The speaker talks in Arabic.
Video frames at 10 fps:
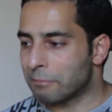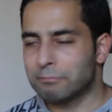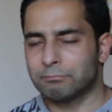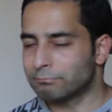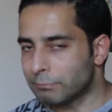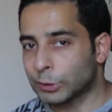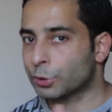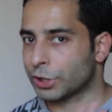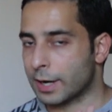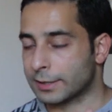عام ما
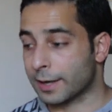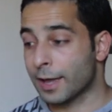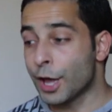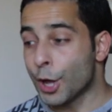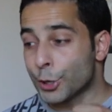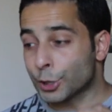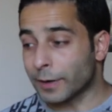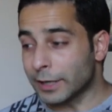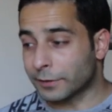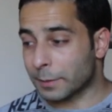توجع راسك
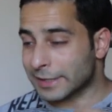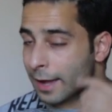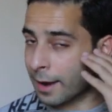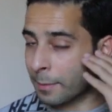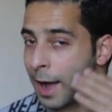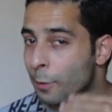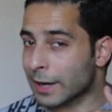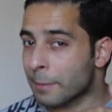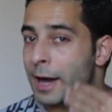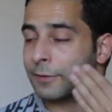شوف هاي الفكره بس انا
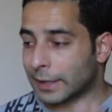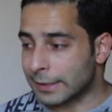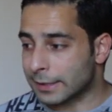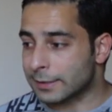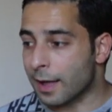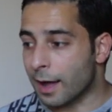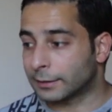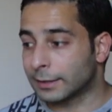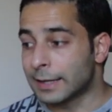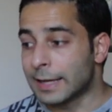احاول عم اعرفك على
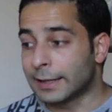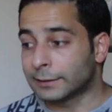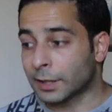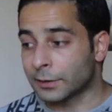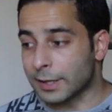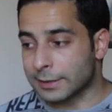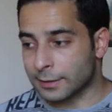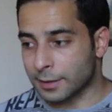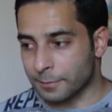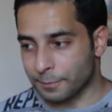استقصاءات تنظير
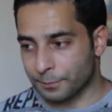الصدر